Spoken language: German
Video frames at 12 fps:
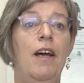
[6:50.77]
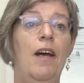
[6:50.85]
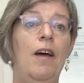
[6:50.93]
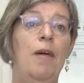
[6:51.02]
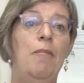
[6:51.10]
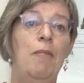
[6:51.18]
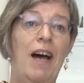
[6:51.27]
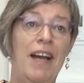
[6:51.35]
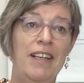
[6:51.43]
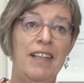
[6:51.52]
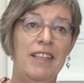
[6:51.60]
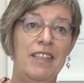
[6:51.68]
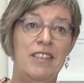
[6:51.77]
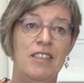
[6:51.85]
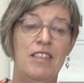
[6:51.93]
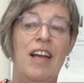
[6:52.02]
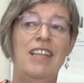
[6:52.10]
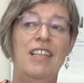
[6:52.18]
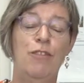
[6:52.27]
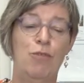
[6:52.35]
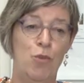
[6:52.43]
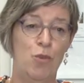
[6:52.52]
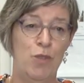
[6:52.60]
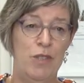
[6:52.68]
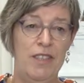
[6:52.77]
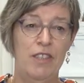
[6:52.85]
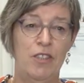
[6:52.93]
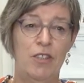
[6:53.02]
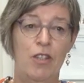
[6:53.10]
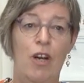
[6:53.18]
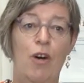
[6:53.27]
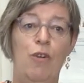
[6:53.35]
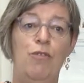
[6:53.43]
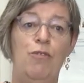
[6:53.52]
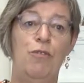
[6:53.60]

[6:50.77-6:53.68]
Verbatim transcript: Ähm, eine ist eigentlich fokussiert auf